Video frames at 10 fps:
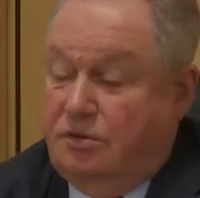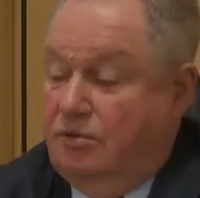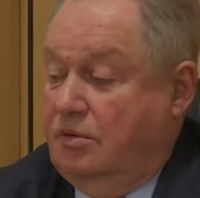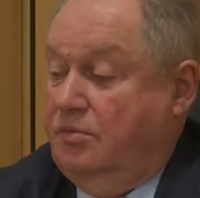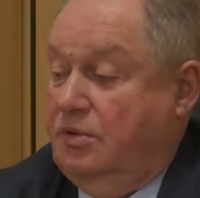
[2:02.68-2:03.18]

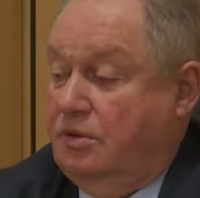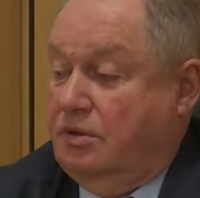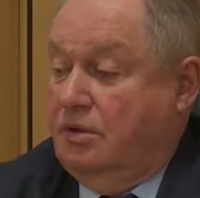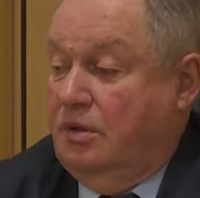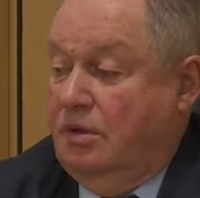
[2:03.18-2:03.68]
этого
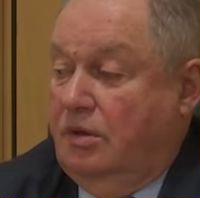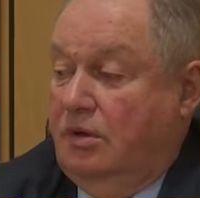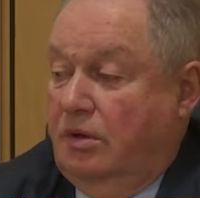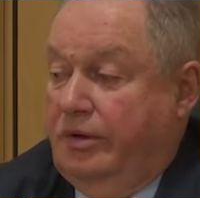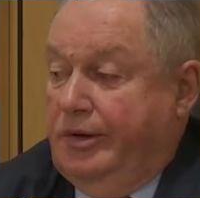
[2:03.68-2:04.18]
объекта.
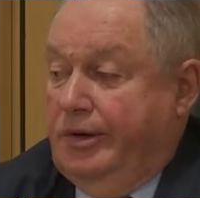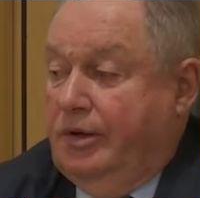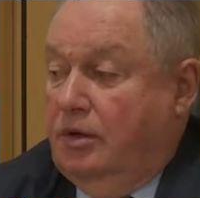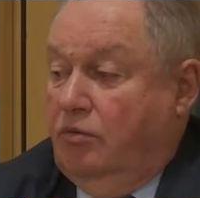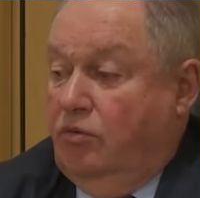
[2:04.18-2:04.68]

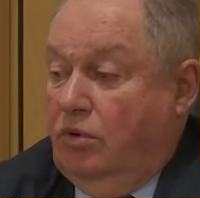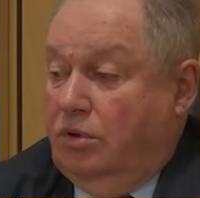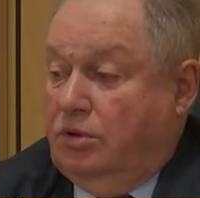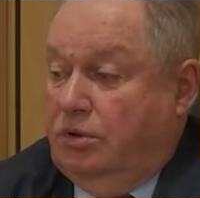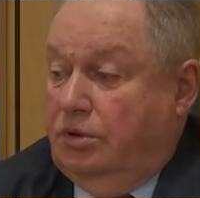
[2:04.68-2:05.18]

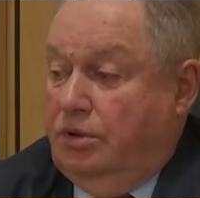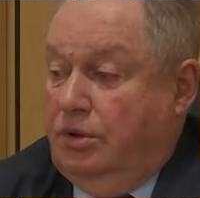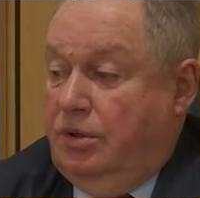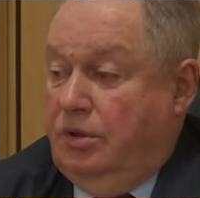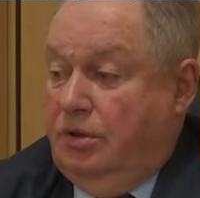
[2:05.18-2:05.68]
Вот.
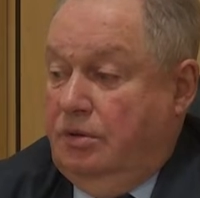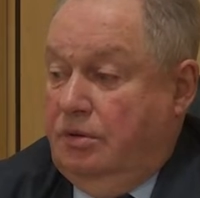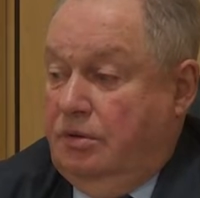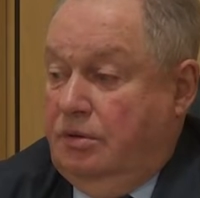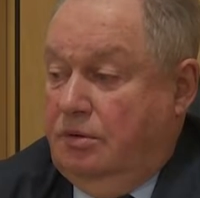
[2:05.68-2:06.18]
И
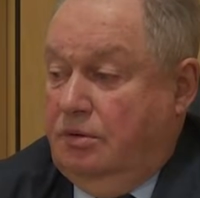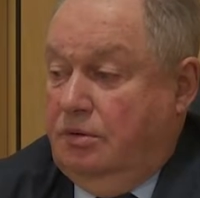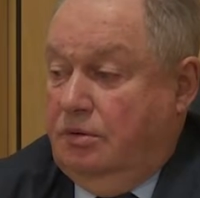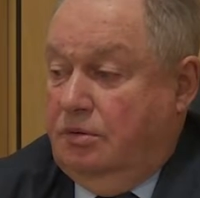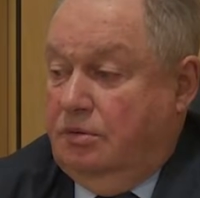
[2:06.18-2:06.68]

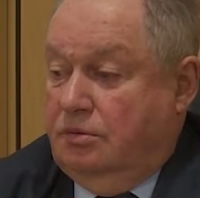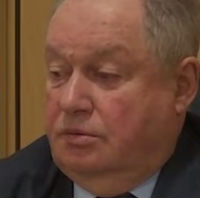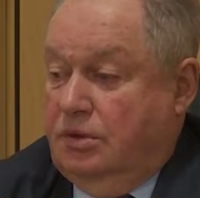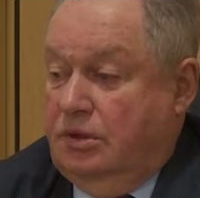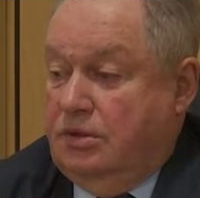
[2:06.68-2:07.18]

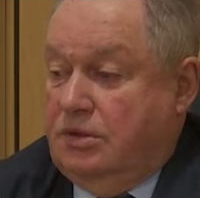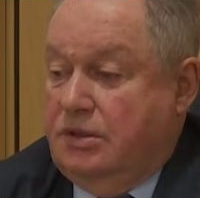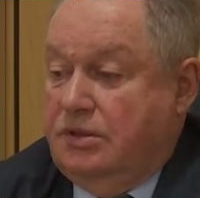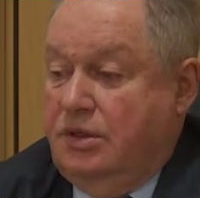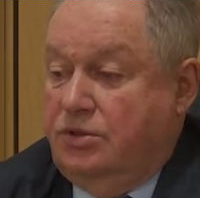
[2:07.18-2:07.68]
э, надо
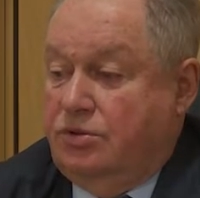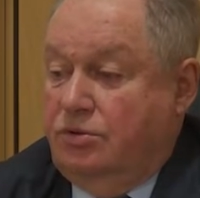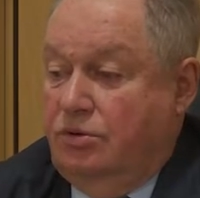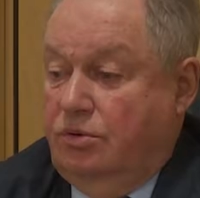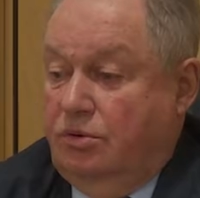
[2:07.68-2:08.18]
сказать,
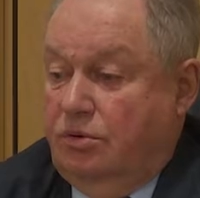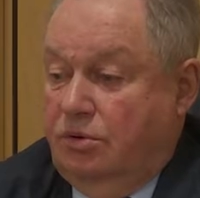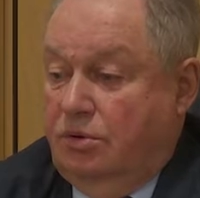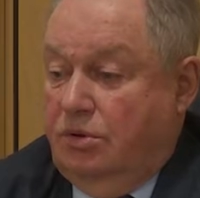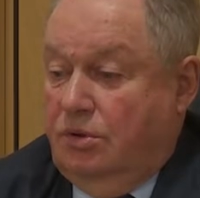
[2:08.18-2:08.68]
что,
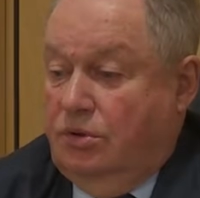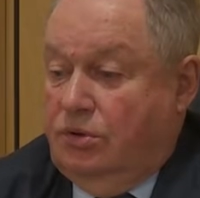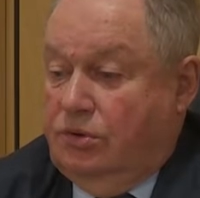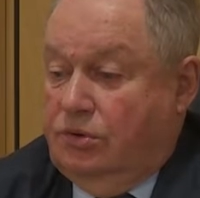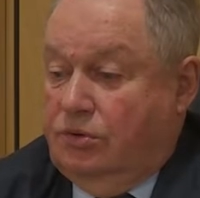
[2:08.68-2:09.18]

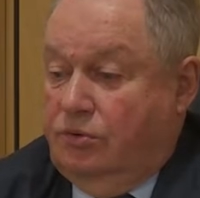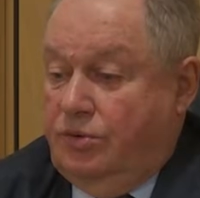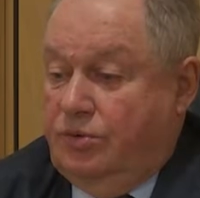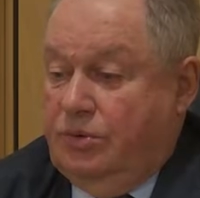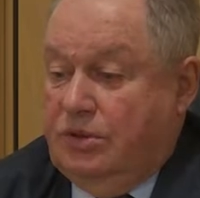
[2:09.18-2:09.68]
э, в
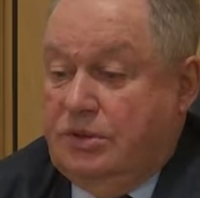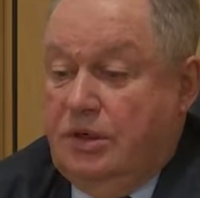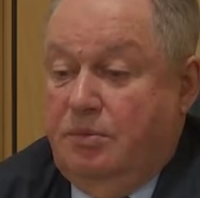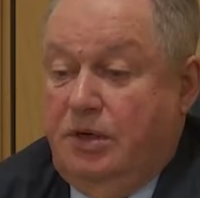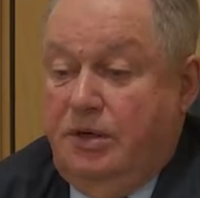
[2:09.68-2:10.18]
общем-то,
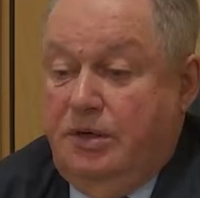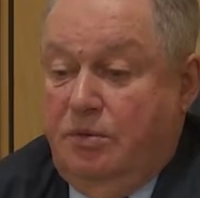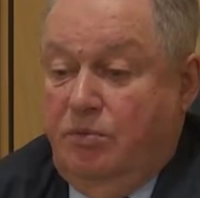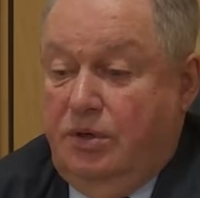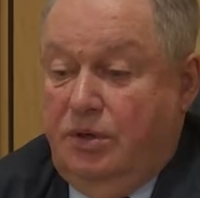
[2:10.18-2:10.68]

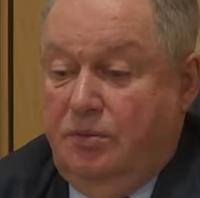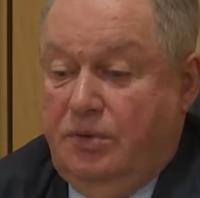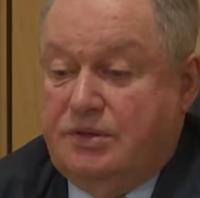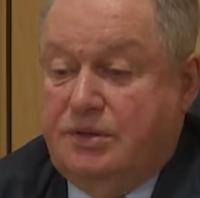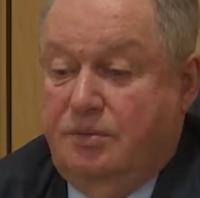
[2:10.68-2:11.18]
стремление было
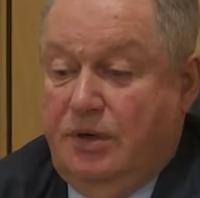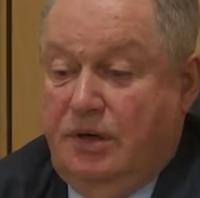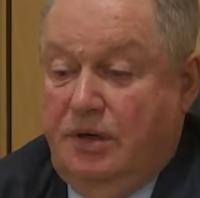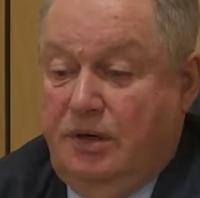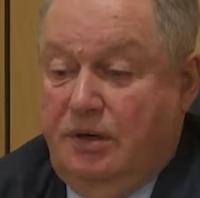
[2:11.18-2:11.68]

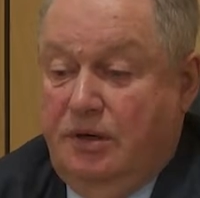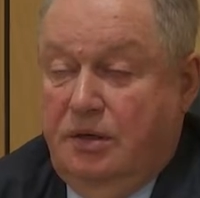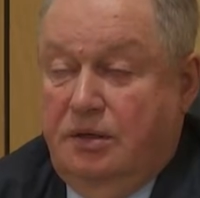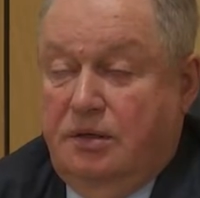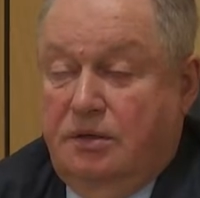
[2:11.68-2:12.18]
максимально
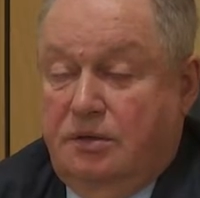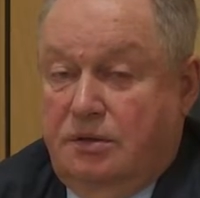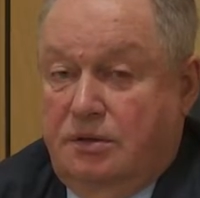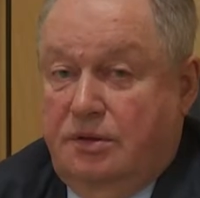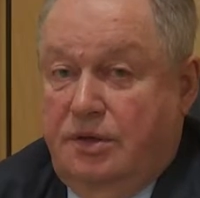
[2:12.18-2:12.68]

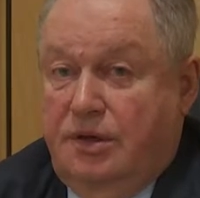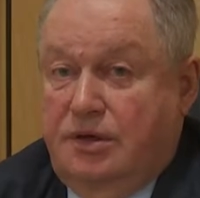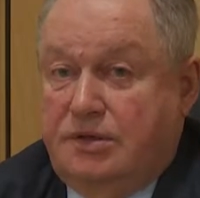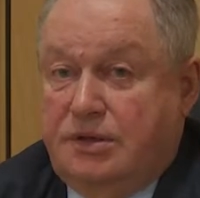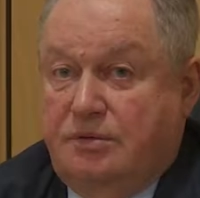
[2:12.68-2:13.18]
э,
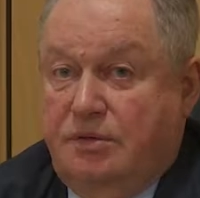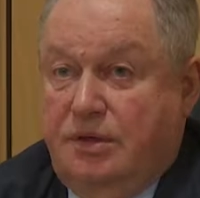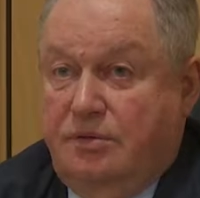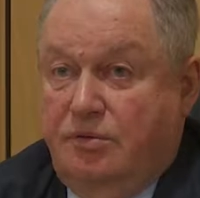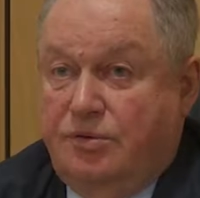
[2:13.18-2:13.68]

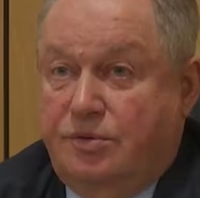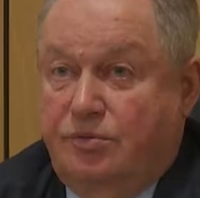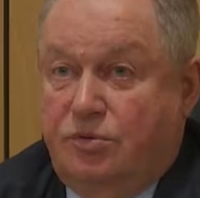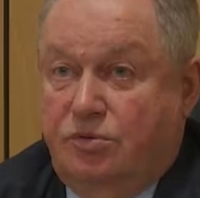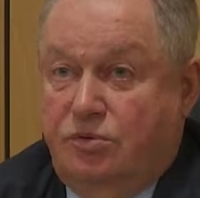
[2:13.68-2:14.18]
реализовать, в
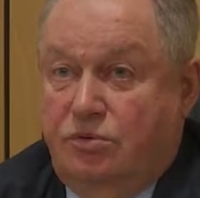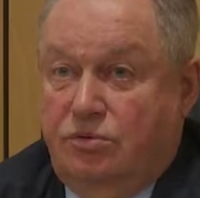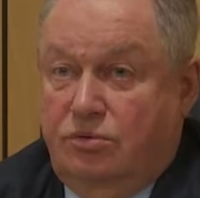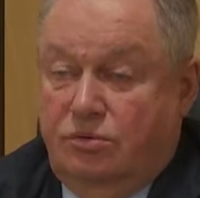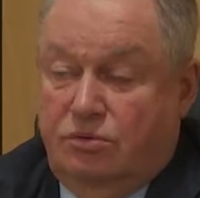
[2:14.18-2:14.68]

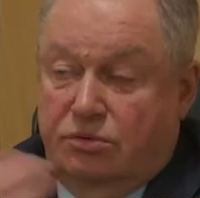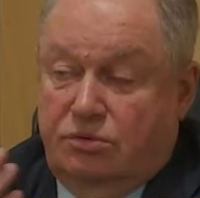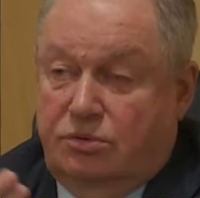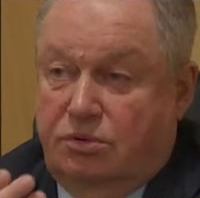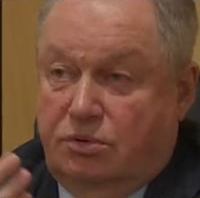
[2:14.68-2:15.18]

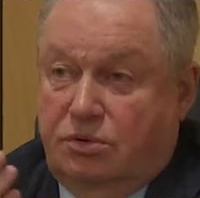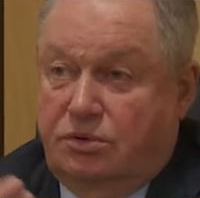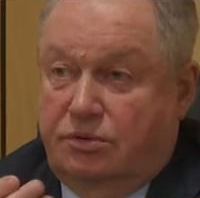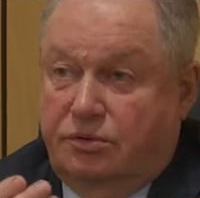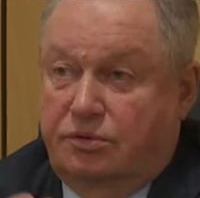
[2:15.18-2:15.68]
общем-то, тот
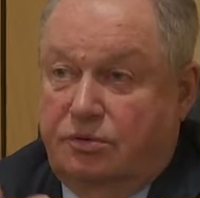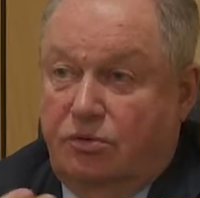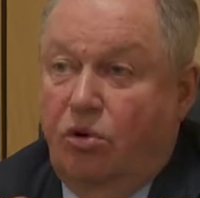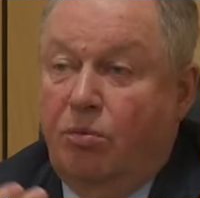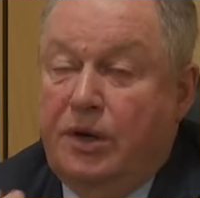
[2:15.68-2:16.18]

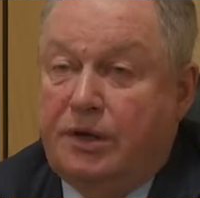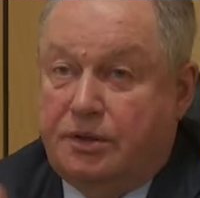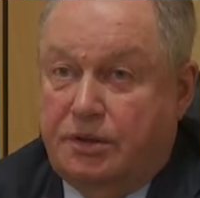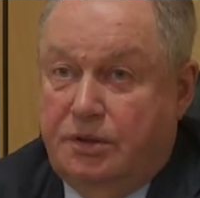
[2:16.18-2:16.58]
облик,